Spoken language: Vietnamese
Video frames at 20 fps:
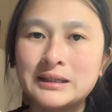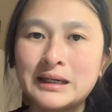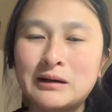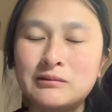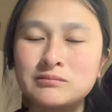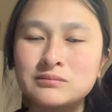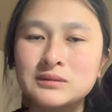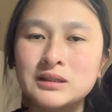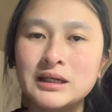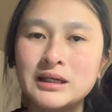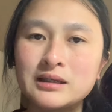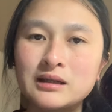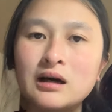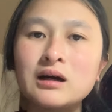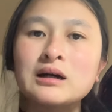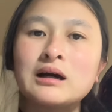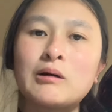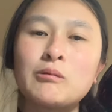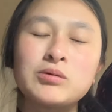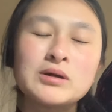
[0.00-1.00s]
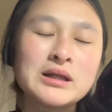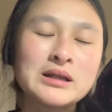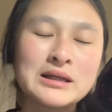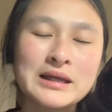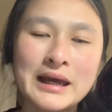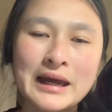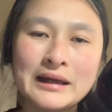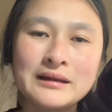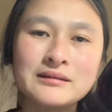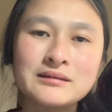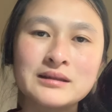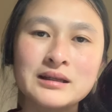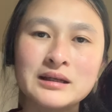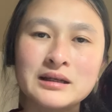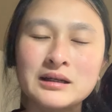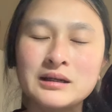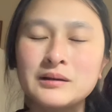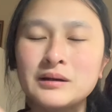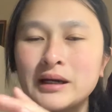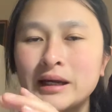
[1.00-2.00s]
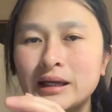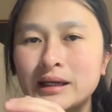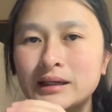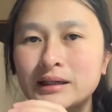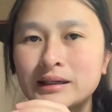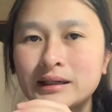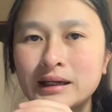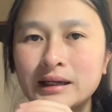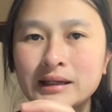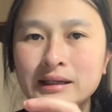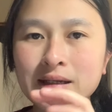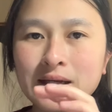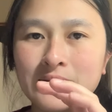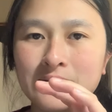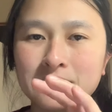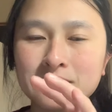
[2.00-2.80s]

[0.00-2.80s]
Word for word: chồng thì nó không có dính dáng từ cái cái